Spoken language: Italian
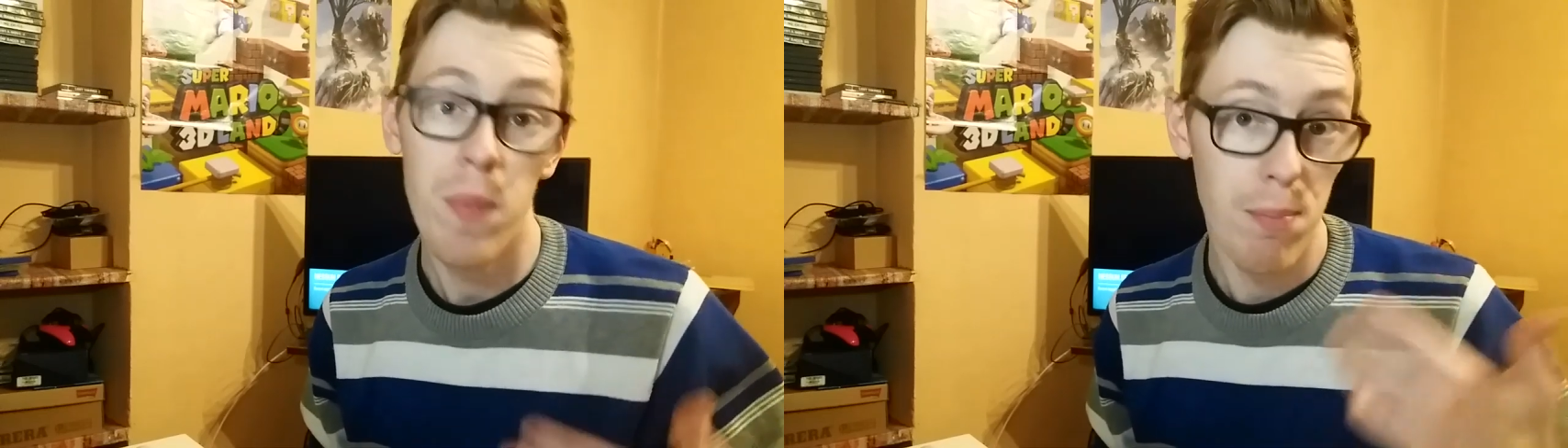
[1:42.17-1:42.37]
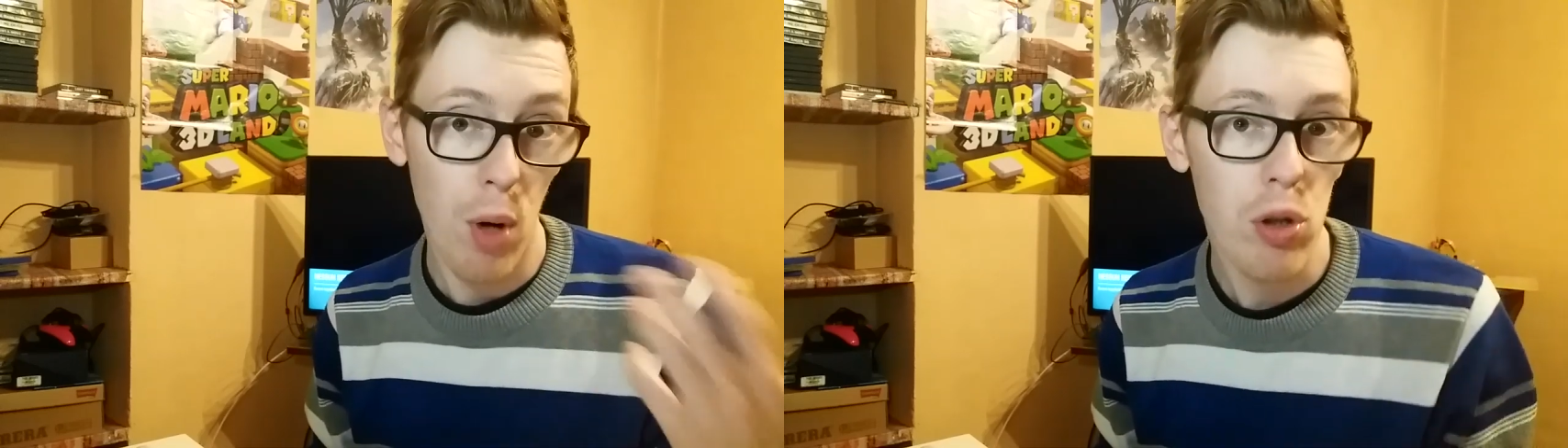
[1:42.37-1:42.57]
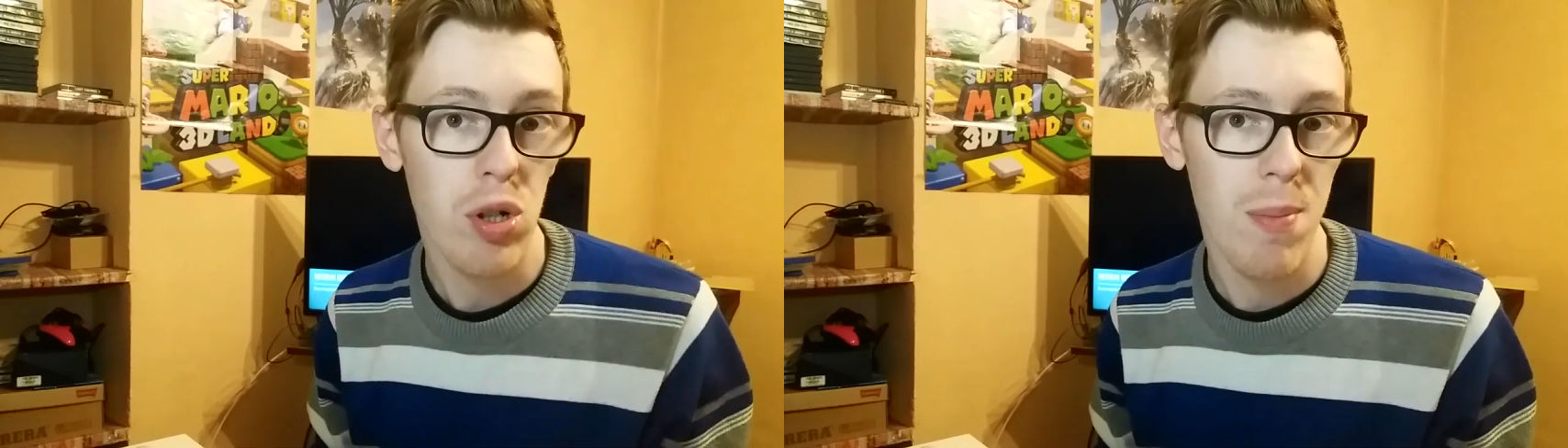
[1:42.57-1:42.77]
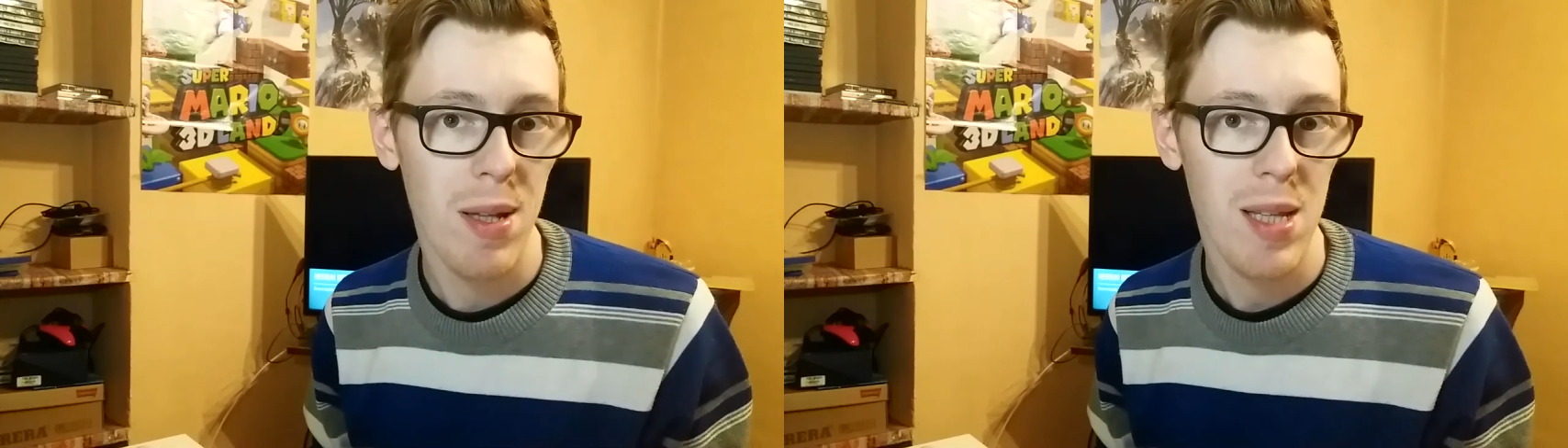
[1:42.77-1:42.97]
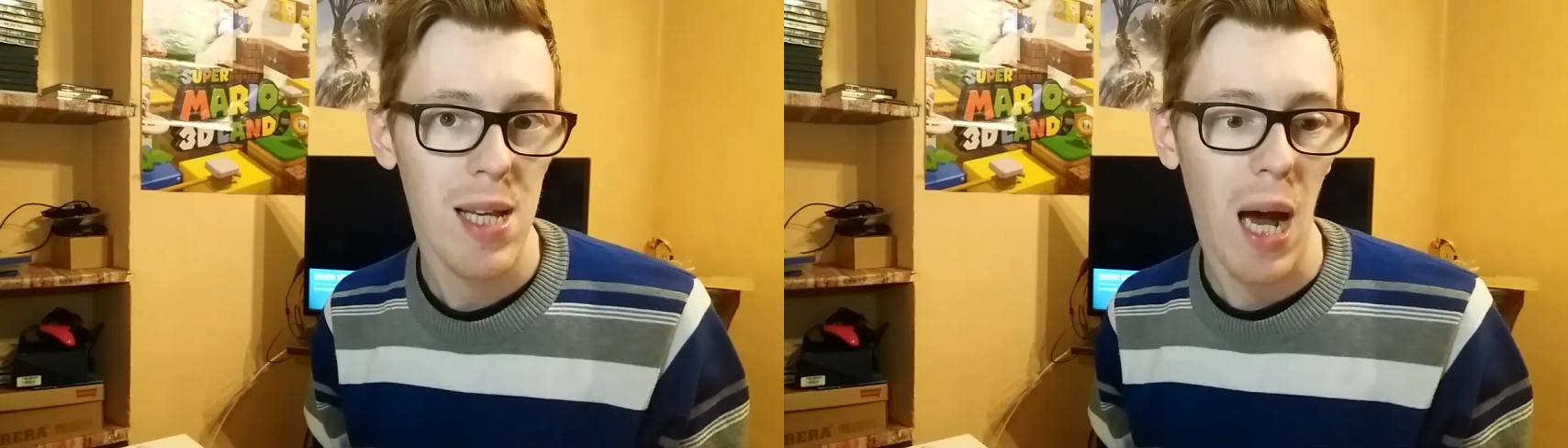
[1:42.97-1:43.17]
molto
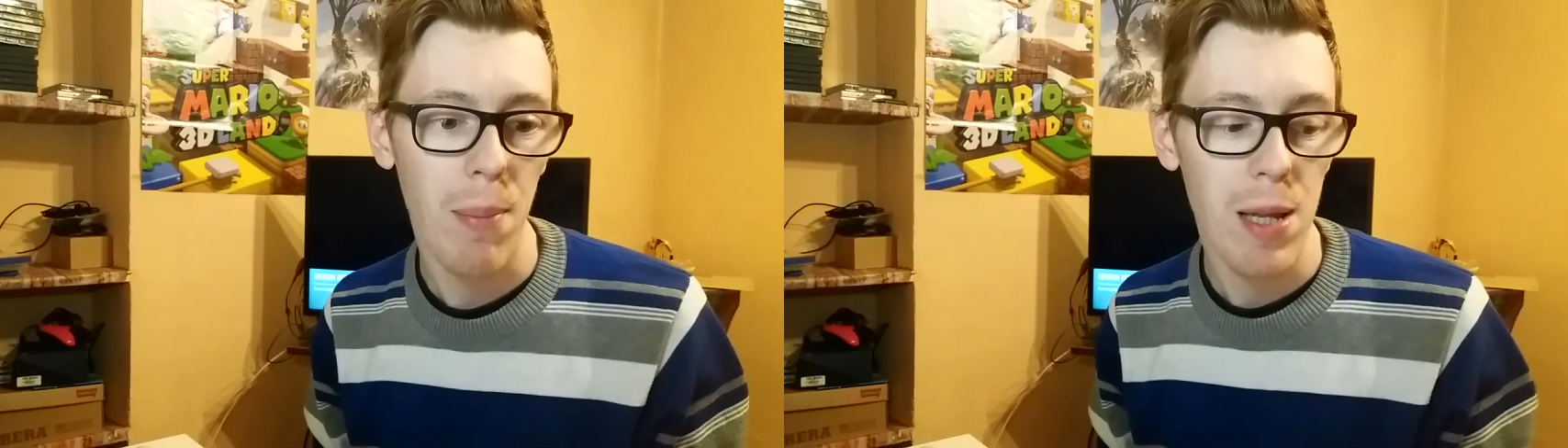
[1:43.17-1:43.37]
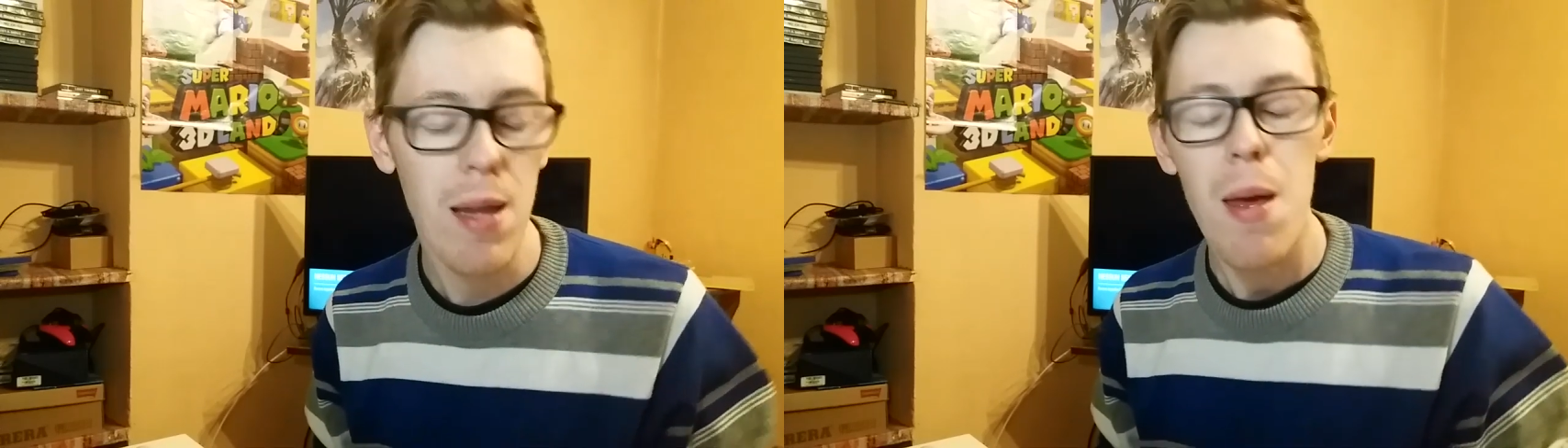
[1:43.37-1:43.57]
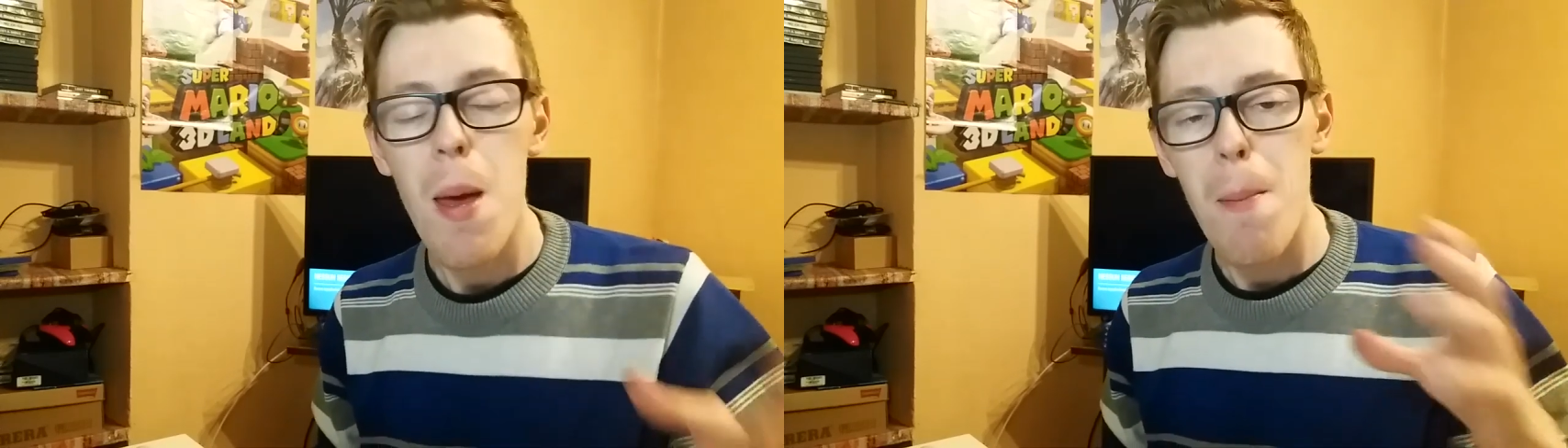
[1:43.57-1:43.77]
dimenticabili,